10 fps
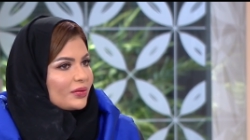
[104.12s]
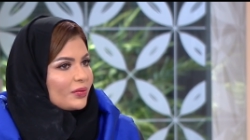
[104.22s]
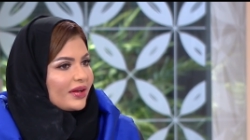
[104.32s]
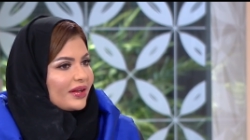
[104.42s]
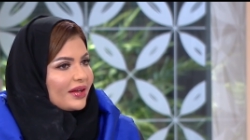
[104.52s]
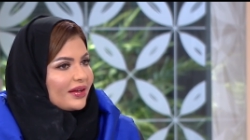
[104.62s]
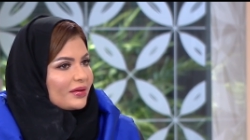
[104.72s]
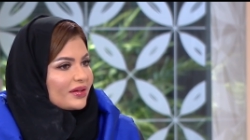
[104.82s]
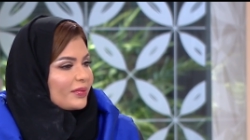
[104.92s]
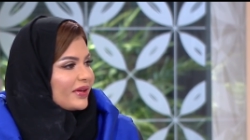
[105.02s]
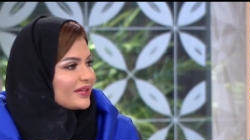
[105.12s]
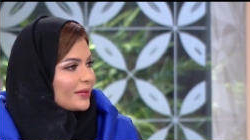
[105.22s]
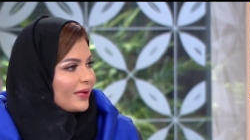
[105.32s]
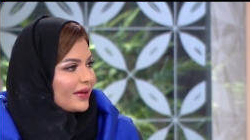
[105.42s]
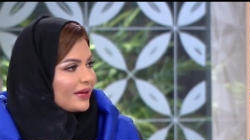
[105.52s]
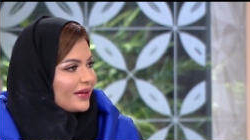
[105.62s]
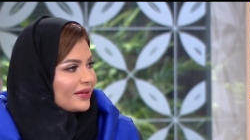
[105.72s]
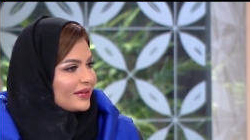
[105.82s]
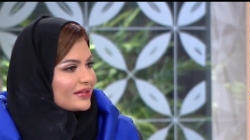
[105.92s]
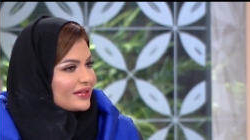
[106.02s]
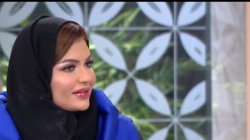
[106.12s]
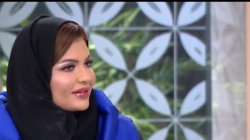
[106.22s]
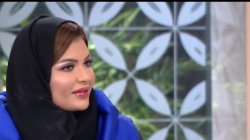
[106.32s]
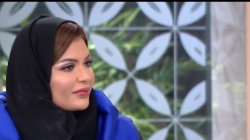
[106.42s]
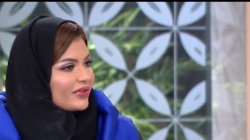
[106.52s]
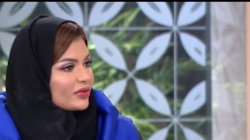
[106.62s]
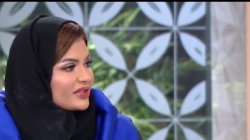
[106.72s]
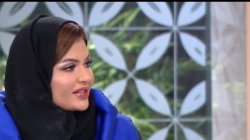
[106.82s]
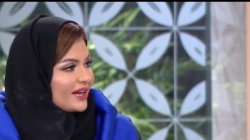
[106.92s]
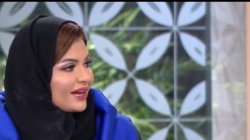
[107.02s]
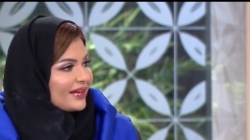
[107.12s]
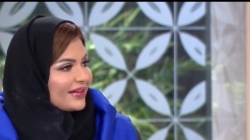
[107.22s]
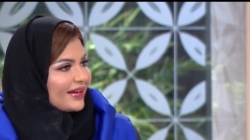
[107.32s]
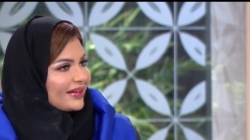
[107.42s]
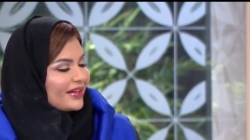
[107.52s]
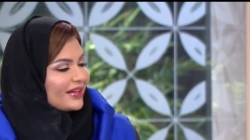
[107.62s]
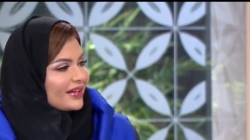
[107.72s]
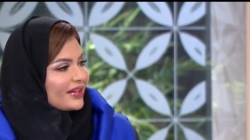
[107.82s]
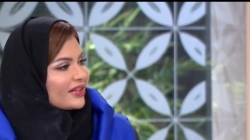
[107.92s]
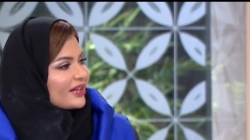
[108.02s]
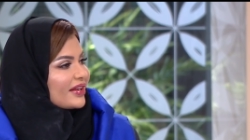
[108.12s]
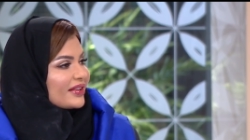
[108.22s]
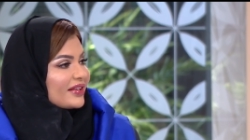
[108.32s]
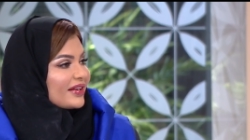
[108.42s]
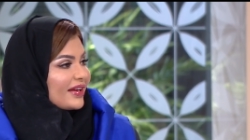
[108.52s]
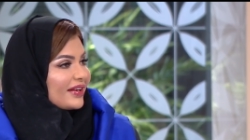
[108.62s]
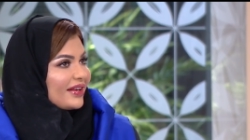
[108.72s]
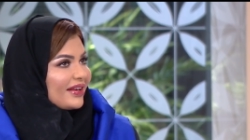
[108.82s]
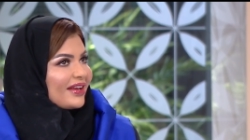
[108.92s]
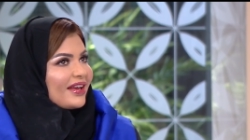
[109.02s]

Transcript: وانا ربيت طبعا في اسره يعني كثير يعني